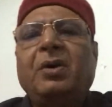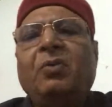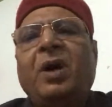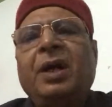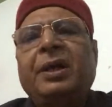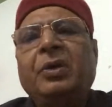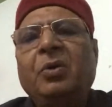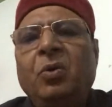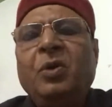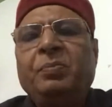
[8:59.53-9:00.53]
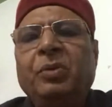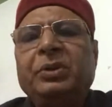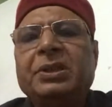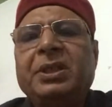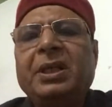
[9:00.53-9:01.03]
वहां के लोग
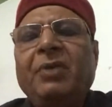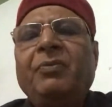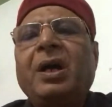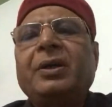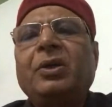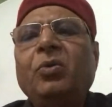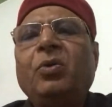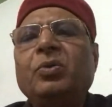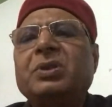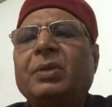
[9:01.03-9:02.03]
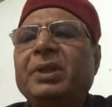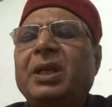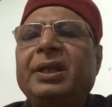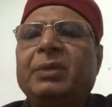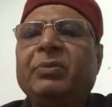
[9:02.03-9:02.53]
बहुत अच्छे हैं वहां के लोग उस
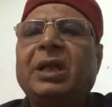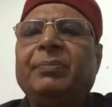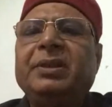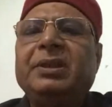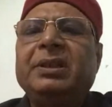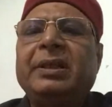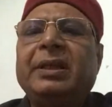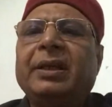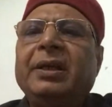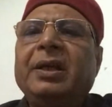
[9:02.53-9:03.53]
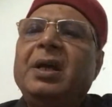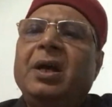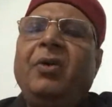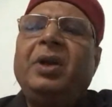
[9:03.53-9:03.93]
संविधान के मुताबिक जीते हैं और